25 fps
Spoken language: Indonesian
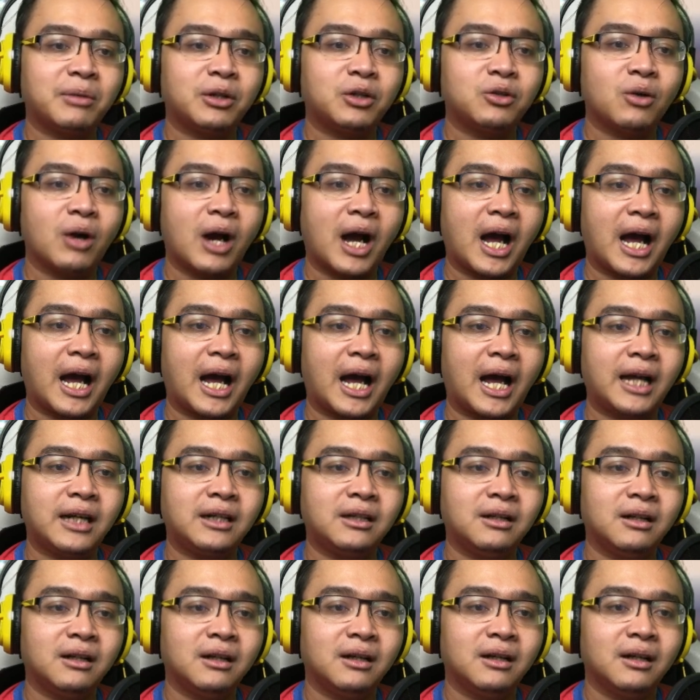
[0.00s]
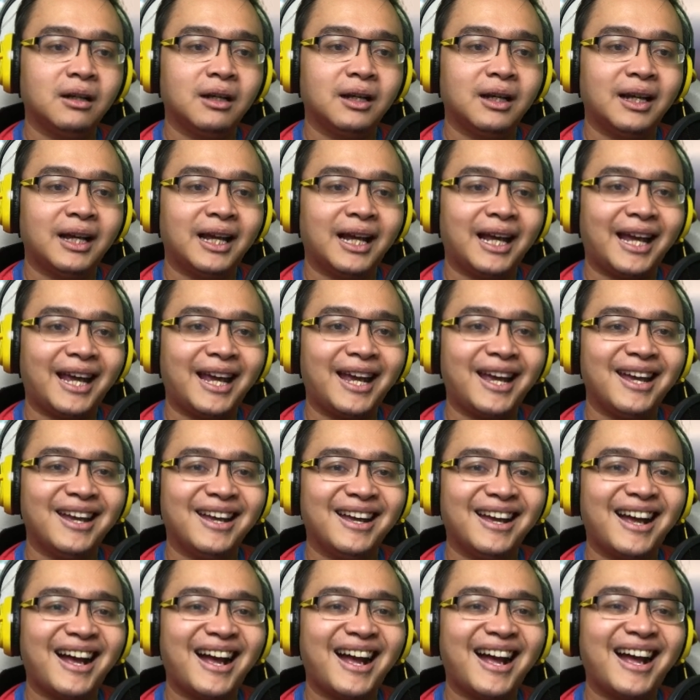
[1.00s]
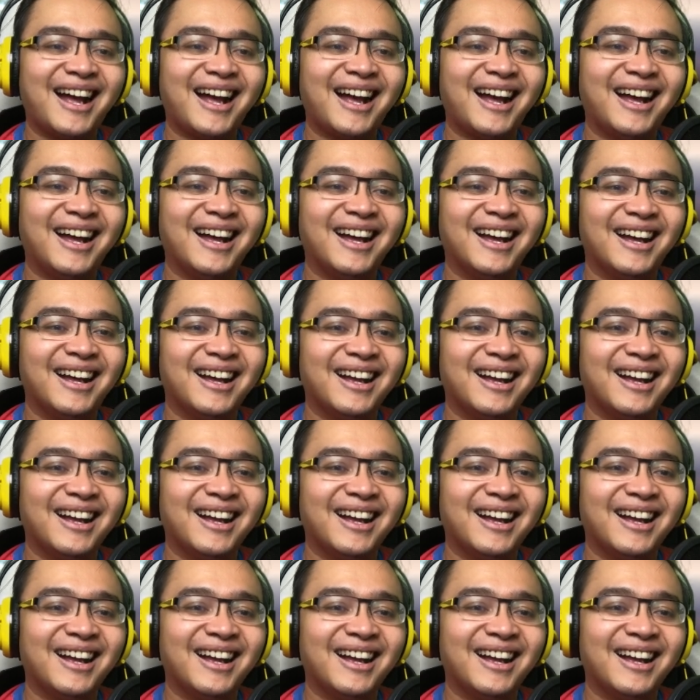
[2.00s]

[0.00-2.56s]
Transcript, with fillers: berduaan. Eh, hahaha.